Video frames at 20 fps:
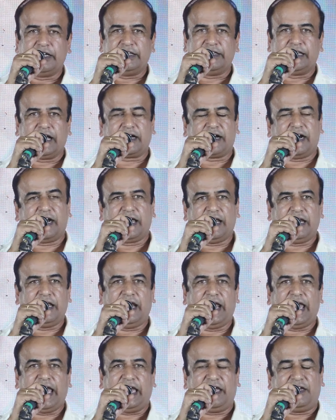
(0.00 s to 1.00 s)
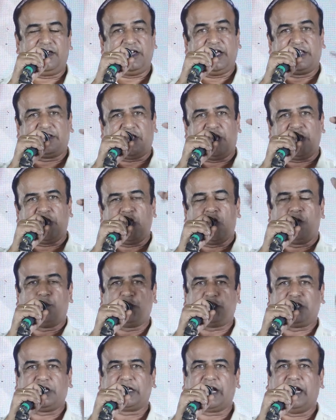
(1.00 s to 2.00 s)
இந்த கடலிலே எத்தனையோ
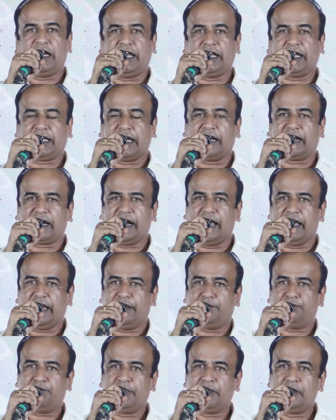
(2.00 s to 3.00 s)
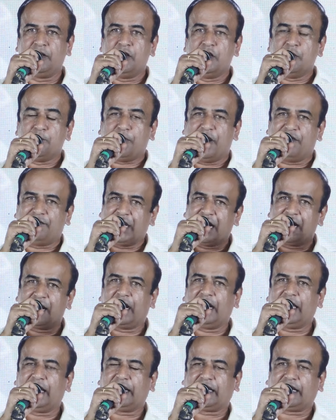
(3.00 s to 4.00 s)
முத்துக்கள் இருக்கின்றன
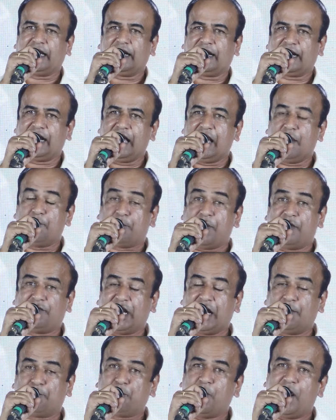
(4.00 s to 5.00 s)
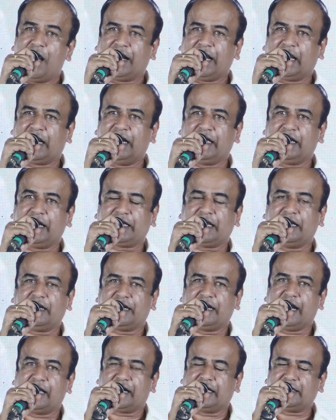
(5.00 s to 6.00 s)
பவழங்கள் இருக்கின்றன பவள பாறைகள்
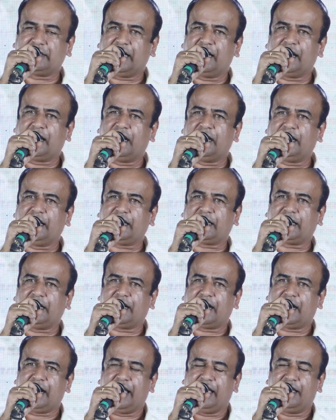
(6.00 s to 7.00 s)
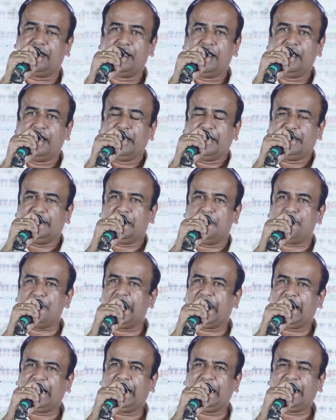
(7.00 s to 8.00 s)
இருக்கின்றன ரத்தினங்கள் இருக்கின்றன இந்த
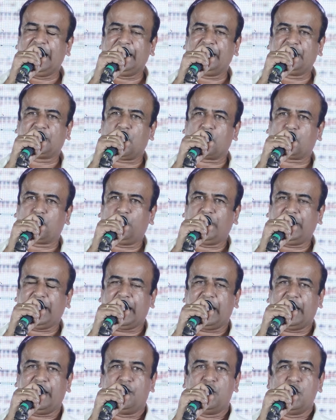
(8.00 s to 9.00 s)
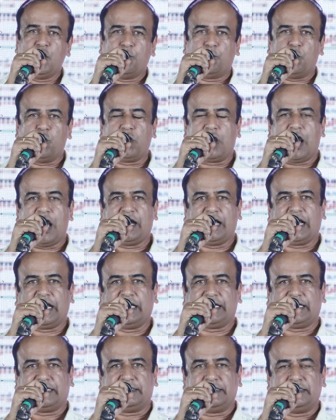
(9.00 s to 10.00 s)
மேடையிலே இருக்கக்கூடிய
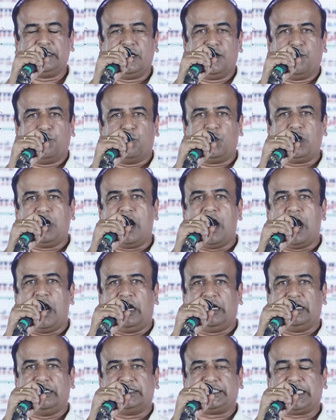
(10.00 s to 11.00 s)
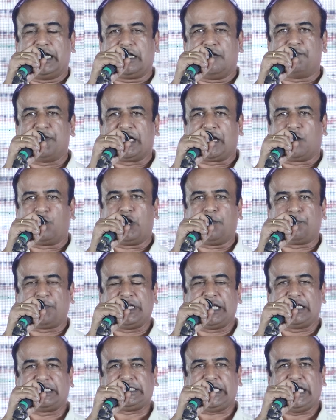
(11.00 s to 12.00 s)
பூங்காநகர் முன்னாள் சட்டமன்ற
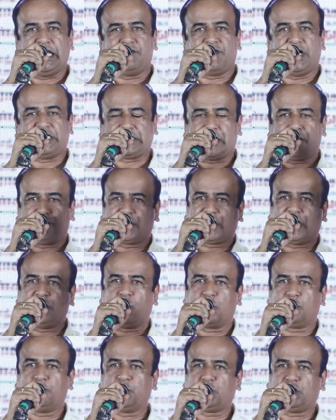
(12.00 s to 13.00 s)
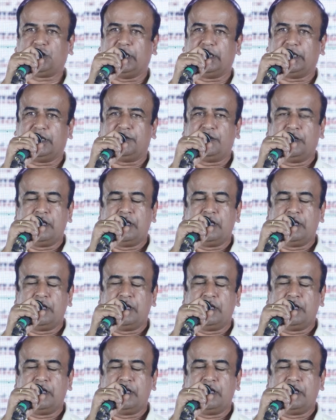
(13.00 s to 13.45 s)
உறுப்பினர் சீனிவாசன் அவர்கள் ஒரு முத்து